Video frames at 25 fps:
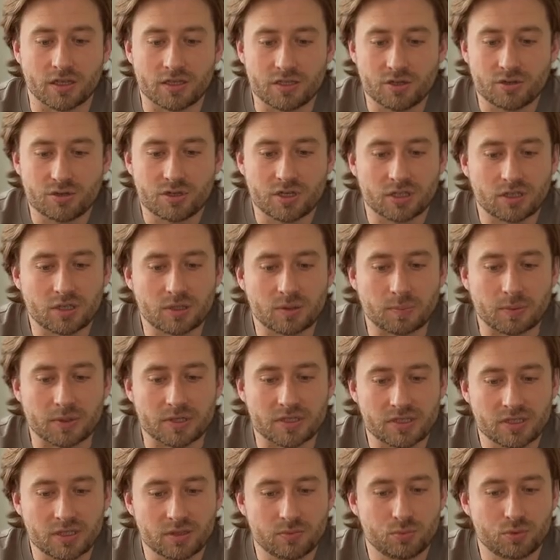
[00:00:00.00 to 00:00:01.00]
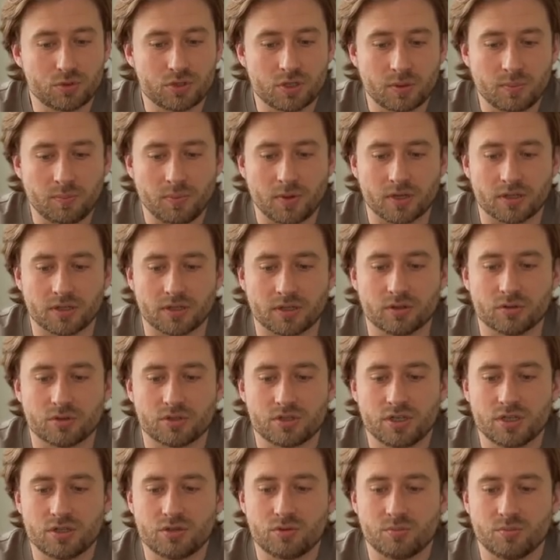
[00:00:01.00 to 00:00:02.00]
Надеюсь, этот процент будет падать. Но
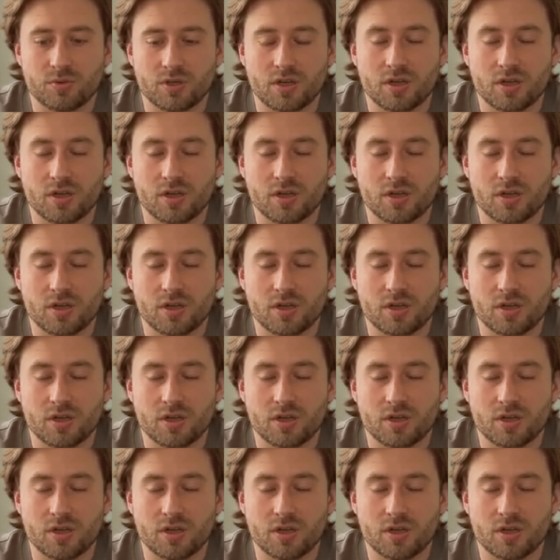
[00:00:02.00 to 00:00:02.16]
здесь у